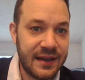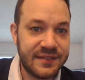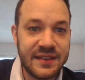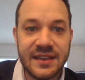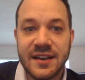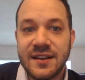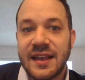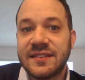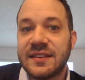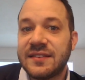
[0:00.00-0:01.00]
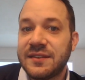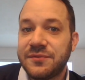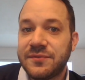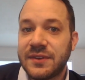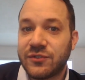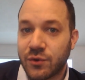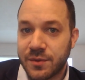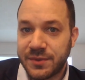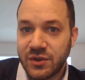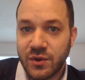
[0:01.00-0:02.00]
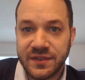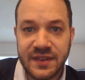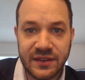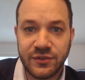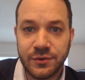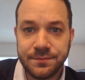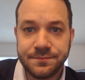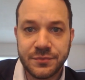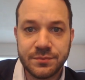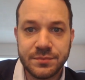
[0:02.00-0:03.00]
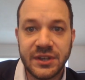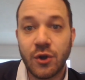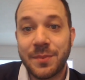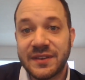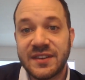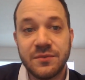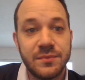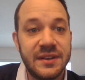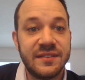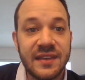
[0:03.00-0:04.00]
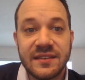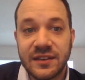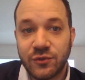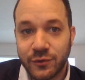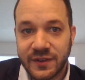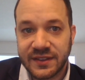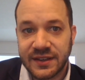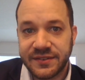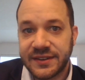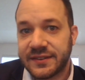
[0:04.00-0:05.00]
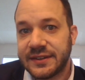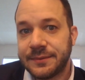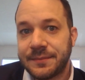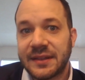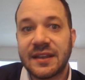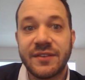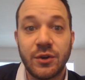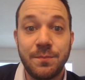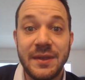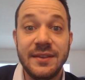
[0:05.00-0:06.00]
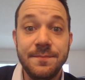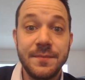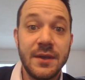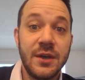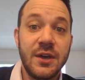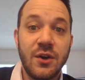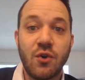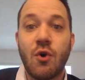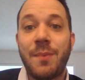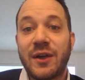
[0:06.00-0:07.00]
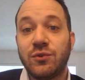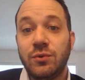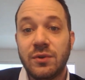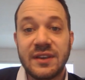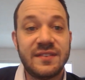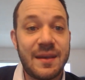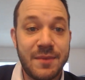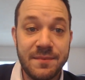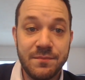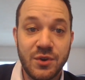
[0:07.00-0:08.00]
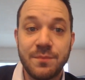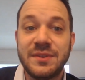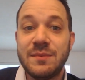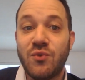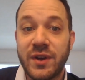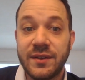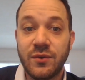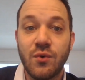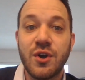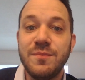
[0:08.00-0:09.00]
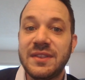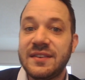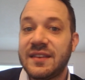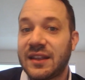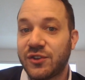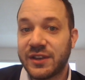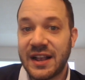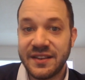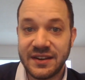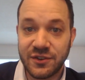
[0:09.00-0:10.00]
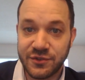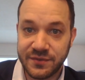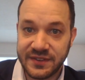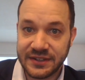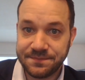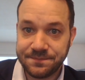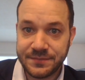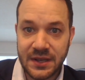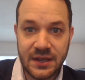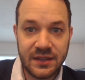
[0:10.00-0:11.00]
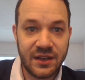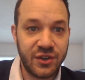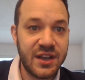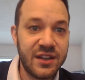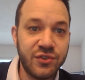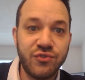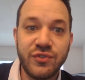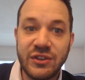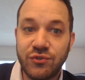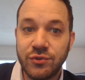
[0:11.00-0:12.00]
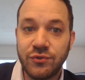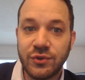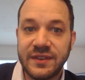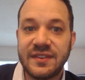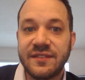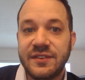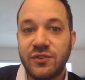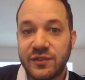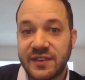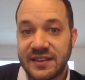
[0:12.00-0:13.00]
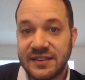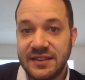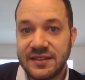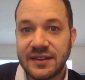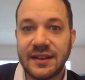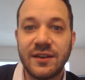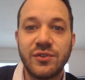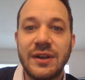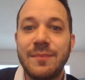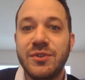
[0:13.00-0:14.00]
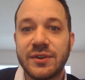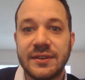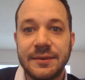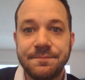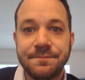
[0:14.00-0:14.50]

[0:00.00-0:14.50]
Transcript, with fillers: À cet égard, la SSF et son comité de coordination qui représentent les 16 réseaux de santé en français à travers le pays, ont comparu récemment comme témoins au Comité sénatorial des langues officielles, dans le cadre d'une étude sur les services de santé dans la langue de la minorité.